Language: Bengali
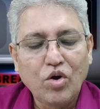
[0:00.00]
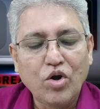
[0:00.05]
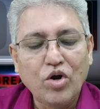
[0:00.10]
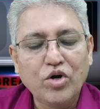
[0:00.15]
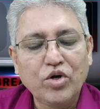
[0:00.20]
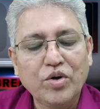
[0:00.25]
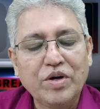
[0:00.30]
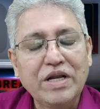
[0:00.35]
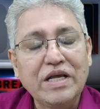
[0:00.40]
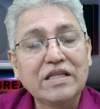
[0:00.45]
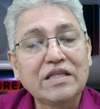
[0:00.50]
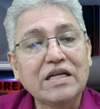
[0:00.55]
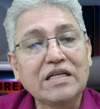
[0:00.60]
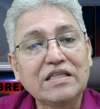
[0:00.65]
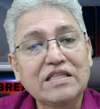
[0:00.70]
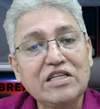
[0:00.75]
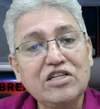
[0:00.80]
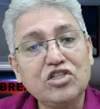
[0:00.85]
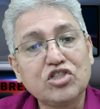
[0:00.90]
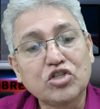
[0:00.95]
লন্ডনে
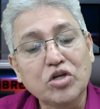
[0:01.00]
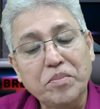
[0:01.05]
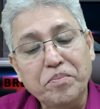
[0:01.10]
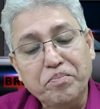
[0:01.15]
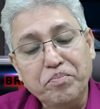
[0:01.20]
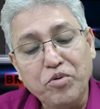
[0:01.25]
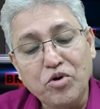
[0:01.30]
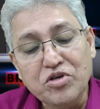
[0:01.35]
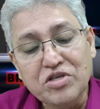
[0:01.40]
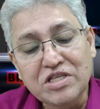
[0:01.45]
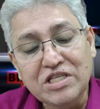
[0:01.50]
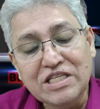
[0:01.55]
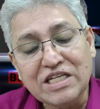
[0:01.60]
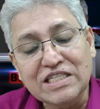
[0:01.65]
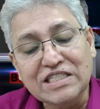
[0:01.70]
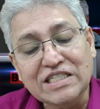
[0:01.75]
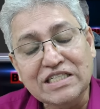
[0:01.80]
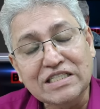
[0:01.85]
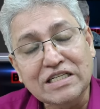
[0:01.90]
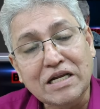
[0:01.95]
তার তিনশো
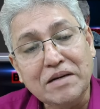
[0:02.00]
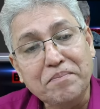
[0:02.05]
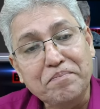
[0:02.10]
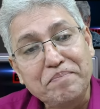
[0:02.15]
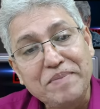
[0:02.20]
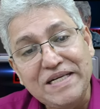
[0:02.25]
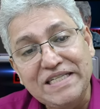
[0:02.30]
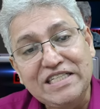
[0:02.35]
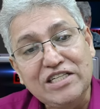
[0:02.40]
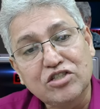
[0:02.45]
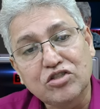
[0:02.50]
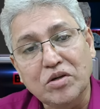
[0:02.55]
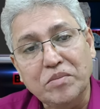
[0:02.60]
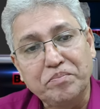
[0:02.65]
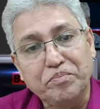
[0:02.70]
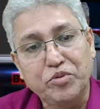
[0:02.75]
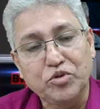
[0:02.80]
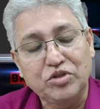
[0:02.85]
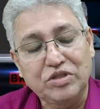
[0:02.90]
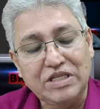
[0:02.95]
পঞ্চাশটার বেশি
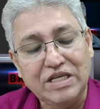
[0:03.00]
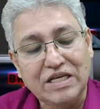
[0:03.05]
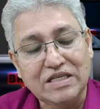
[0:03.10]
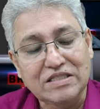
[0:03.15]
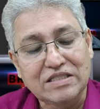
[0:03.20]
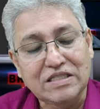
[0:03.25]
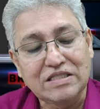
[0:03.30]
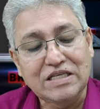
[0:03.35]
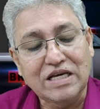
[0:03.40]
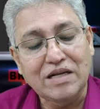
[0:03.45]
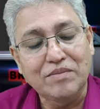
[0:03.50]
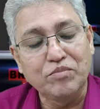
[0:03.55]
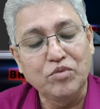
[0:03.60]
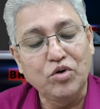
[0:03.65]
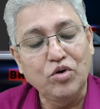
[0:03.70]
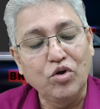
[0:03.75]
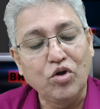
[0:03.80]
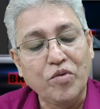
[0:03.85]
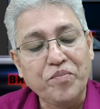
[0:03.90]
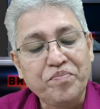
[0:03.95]
সম্পত্তি আছে যার
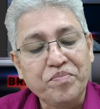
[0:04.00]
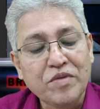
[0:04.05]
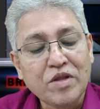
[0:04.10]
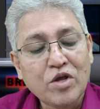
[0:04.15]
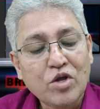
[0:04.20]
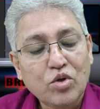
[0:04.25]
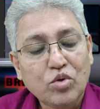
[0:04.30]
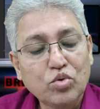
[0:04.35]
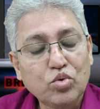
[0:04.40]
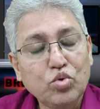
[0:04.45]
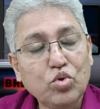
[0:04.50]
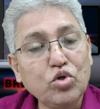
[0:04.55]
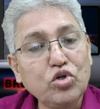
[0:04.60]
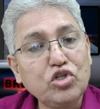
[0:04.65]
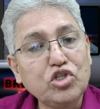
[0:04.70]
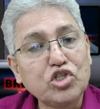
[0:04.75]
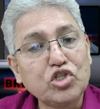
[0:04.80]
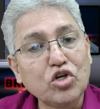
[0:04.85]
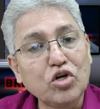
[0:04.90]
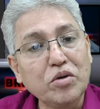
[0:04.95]
মূল্য
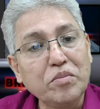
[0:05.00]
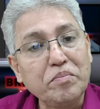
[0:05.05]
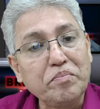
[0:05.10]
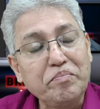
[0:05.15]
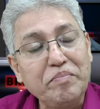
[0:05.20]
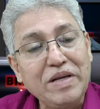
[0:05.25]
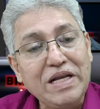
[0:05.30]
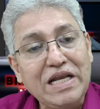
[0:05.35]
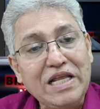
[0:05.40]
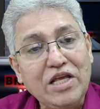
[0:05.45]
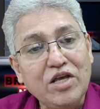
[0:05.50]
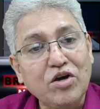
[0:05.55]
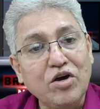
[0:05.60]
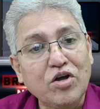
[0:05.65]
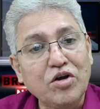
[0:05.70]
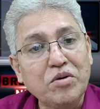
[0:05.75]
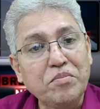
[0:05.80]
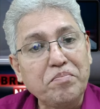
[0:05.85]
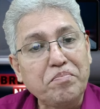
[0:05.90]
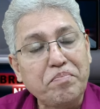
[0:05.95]
দুইশো
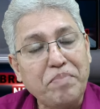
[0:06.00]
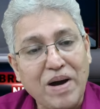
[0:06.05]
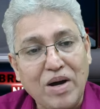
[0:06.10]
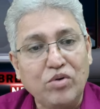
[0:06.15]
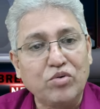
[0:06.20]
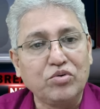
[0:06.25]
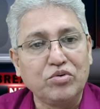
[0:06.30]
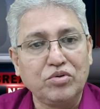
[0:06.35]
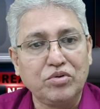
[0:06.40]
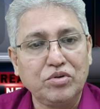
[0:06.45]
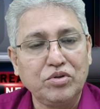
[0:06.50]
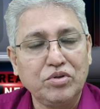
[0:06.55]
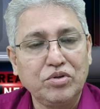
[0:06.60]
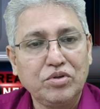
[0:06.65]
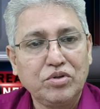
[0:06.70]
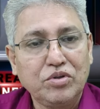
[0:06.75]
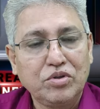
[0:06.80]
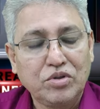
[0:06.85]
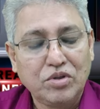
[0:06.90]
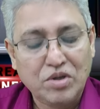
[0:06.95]
মিলিয়ন পাউন্ড
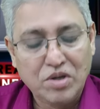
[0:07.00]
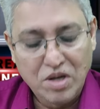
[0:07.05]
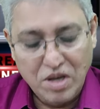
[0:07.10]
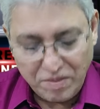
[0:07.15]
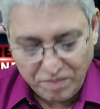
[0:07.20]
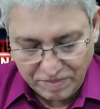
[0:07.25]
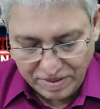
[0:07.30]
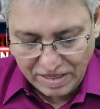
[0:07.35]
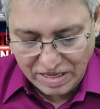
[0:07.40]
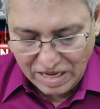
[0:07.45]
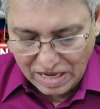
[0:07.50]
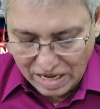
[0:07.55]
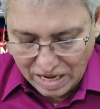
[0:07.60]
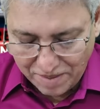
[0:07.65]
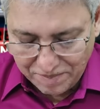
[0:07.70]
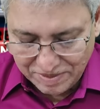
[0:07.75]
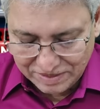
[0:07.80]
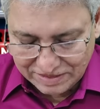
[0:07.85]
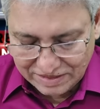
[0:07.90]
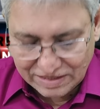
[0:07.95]
মানে
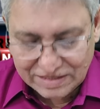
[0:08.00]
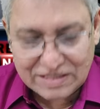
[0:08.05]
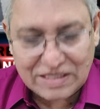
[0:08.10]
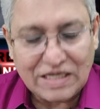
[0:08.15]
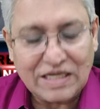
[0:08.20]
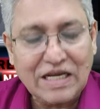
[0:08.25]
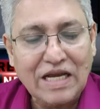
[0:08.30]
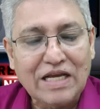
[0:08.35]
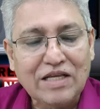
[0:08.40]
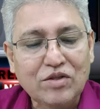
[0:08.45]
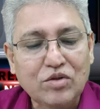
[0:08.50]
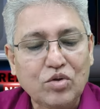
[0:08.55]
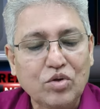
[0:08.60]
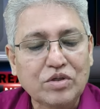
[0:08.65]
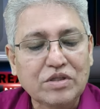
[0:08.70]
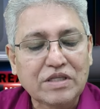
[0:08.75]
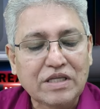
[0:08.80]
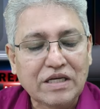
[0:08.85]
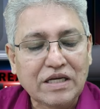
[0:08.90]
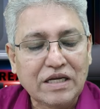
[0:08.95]
আমাদের টাকায়
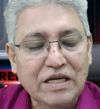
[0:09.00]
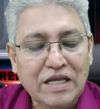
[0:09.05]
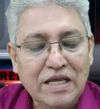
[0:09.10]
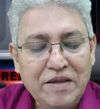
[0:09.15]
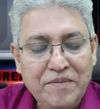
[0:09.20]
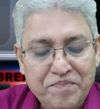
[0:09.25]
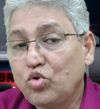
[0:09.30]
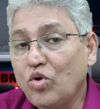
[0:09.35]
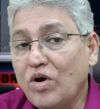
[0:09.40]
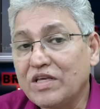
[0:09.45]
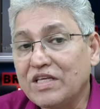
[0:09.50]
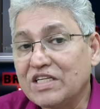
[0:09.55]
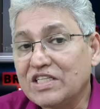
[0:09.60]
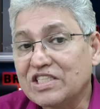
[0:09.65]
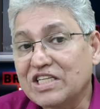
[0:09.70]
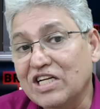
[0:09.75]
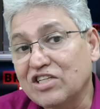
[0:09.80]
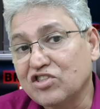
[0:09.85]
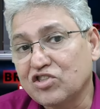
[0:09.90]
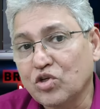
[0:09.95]
ধরতে গেলে দু হাজার
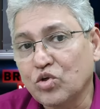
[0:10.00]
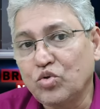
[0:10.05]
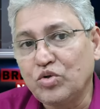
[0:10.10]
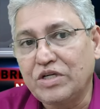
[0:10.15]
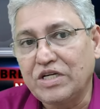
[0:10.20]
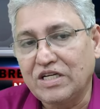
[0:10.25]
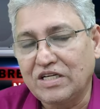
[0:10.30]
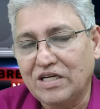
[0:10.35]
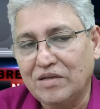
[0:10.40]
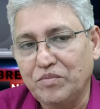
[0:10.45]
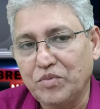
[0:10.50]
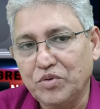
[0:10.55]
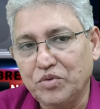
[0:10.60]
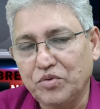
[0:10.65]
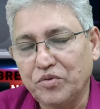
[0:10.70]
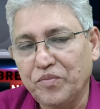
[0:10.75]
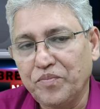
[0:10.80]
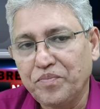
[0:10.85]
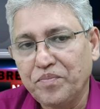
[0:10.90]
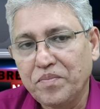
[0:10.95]
সাতশো কোটি টাকার
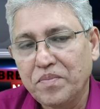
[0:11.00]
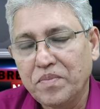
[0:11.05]
মতো